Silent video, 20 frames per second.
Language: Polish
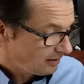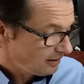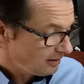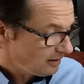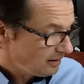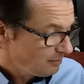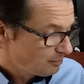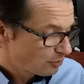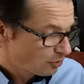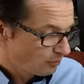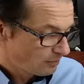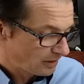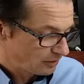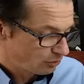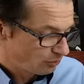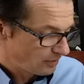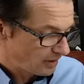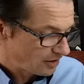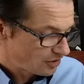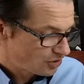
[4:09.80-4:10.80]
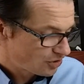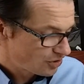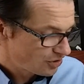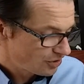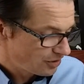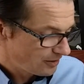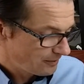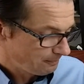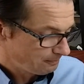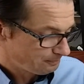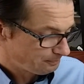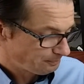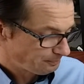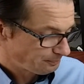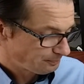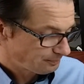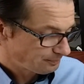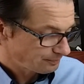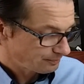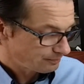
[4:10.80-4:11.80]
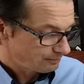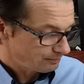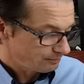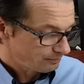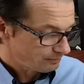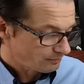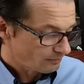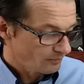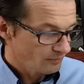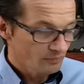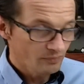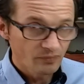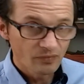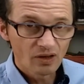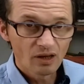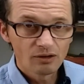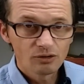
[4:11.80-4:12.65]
I próba numer 3. Mm,